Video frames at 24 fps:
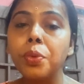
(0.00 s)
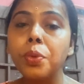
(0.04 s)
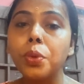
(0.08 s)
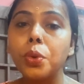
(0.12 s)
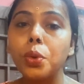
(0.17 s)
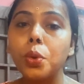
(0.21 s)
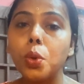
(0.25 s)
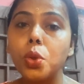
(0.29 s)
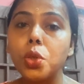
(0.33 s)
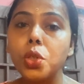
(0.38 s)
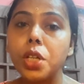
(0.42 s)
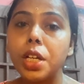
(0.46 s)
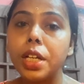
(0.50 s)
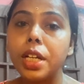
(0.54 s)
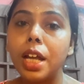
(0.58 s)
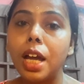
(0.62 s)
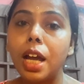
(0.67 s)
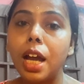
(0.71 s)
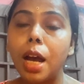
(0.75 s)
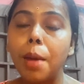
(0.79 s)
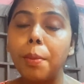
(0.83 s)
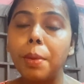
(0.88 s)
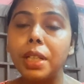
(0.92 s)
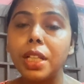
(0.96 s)
তো সেটা
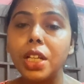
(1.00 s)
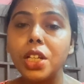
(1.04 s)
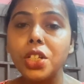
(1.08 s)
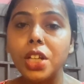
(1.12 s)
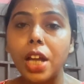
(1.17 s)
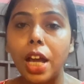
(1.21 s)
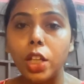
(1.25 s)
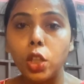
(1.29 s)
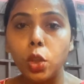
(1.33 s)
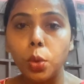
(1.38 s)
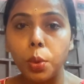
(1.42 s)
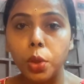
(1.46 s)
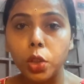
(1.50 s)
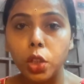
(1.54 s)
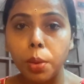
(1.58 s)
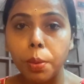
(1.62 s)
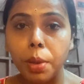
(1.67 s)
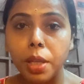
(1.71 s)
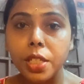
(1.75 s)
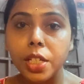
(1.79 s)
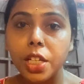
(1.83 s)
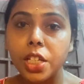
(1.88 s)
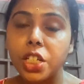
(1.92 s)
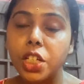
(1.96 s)
আমাদের সাধ্যমতো
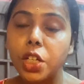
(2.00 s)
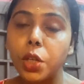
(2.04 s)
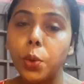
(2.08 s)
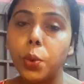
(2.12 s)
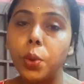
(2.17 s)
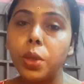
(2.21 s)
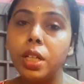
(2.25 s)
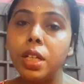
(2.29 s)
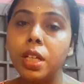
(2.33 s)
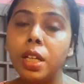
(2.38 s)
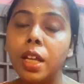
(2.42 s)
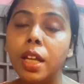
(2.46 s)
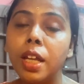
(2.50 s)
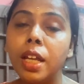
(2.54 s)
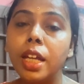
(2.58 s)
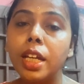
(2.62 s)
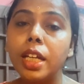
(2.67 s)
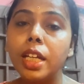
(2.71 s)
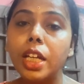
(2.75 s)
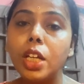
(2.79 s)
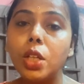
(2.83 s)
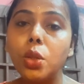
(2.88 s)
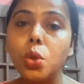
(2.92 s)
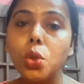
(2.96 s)
আমরা চেষ্টা করি
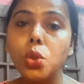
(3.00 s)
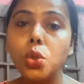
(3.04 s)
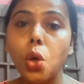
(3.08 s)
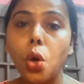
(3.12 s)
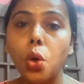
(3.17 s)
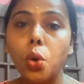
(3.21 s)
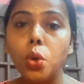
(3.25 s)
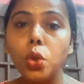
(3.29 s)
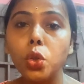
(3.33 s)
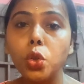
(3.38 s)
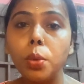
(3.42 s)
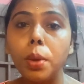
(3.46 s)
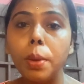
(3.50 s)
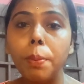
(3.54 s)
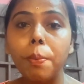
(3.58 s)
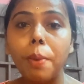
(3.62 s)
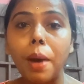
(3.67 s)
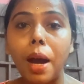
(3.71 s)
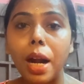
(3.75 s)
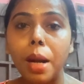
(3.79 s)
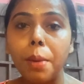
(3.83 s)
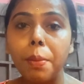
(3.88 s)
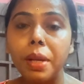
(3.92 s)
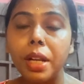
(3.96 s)
কিন্তু যখন তুমি
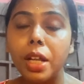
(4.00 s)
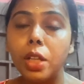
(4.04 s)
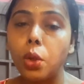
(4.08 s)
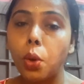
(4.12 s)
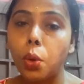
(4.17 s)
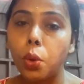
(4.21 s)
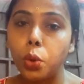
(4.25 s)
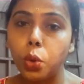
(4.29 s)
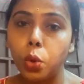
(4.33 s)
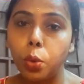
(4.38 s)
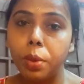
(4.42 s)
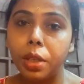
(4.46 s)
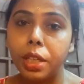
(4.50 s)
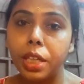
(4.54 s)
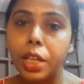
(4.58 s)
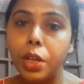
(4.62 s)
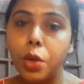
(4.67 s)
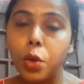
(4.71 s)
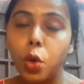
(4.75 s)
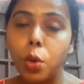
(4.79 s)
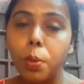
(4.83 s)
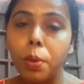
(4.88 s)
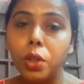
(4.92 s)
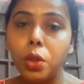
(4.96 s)
পারবে না তখন তুমি কি
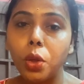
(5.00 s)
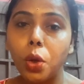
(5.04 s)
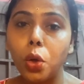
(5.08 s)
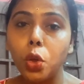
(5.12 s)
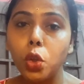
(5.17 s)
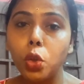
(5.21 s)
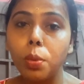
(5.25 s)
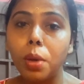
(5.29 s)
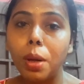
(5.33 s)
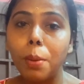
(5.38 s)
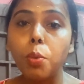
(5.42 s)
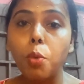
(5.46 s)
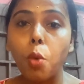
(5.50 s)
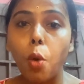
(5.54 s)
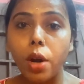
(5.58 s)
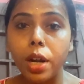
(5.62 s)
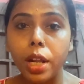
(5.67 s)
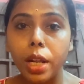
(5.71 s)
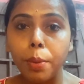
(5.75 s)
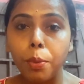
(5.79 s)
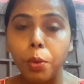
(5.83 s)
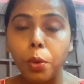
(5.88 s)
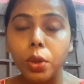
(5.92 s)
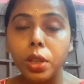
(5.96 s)
করবে তখন তোমার
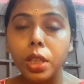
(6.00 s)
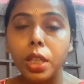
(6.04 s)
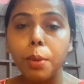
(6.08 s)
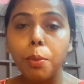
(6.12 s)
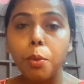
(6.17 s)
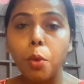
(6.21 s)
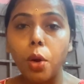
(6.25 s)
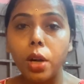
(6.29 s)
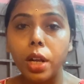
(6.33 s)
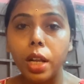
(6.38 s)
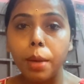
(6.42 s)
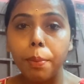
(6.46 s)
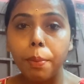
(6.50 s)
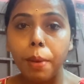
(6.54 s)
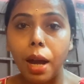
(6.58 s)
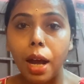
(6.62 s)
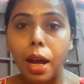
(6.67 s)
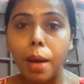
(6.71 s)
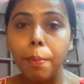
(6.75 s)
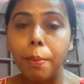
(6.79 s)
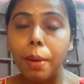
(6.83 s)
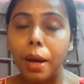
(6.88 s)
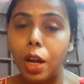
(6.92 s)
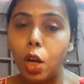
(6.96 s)
মনের ভক্তি মনের
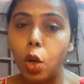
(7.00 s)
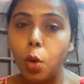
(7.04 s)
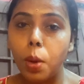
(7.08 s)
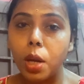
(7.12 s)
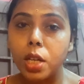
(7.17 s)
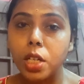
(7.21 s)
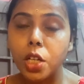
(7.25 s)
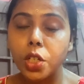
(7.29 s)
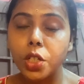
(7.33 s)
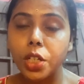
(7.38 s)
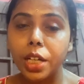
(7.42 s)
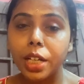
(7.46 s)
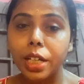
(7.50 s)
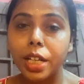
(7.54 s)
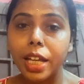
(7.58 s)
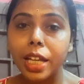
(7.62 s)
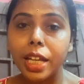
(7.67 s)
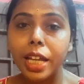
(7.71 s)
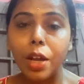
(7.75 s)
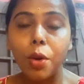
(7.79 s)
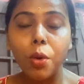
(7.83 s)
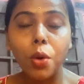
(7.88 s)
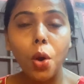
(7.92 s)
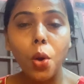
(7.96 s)
ভাব ভালোবাসা সেটাকে
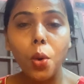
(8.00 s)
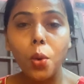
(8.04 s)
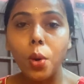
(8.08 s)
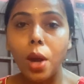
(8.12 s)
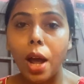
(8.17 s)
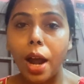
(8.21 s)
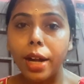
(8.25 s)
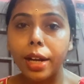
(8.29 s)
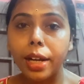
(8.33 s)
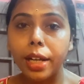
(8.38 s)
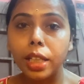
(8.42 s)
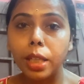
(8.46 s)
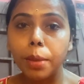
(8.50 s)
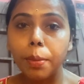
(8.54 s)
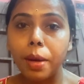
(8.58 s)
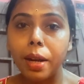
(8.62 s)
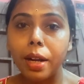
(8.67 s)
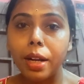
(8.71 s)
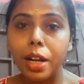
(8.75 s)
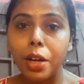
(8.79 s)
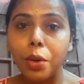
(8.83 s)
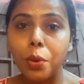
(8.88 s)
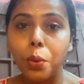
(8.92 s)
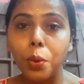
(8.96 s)
কেউ কখনো আটকাতে
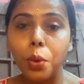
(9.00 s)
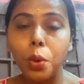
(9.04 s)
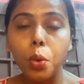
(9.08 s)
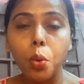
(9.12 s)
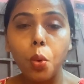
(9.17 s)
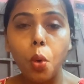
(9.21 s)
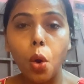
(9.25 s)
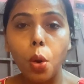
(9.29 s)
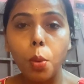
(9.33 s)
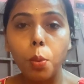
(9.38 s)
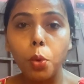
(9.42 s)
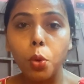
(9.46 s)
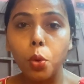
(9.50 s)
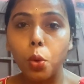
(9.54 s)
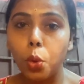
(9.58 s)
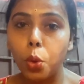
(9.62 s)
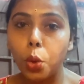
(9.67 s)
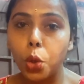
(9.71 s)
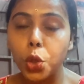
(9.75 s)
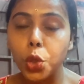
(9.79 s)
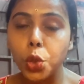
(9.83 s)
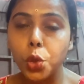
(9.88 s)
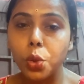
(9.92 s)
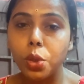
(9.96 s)
পারে না কোনো কর্ম
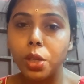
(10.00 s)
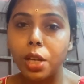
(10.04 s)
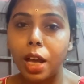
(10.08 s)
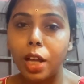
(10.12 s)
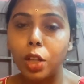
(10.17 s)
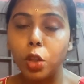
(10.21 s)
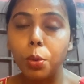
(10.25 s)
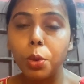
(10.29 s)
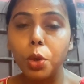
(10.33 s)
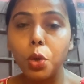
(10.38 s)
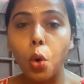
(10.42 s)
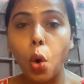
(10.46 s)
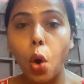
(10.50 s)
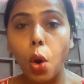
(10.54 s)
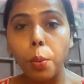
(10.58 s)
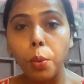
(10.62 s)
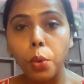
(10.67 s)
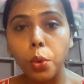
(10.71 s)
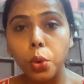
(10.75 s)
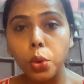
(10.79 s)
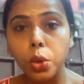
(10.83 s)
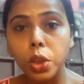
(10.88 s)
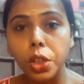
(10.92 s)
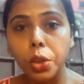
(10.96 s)
কোনো কিছুই না তুমি কর্ম
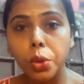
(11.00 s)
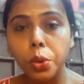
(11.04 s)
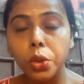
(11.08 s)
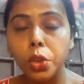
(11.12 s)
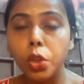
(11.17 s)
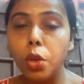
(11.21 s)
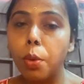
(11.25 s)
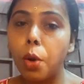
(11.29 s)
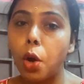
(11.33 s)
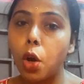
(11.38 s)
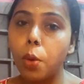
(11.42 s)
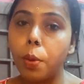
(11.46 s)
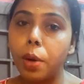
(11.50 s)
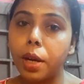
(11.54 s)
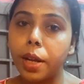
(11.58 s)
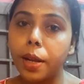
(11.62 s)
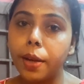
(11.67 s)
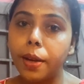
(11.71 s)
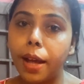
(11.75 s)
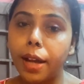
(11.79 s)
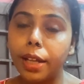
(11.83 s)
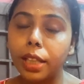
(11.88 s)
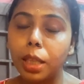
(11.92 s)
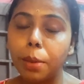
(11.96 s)
করতে করতেও
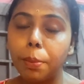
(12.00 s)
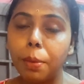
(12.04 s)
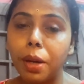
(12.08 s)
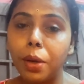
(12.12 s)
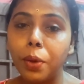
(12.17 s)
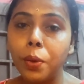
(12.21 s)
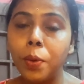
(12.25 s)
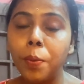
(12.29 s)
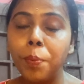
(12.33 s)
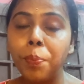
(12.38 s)
ভগবানকে ডাকতে পারো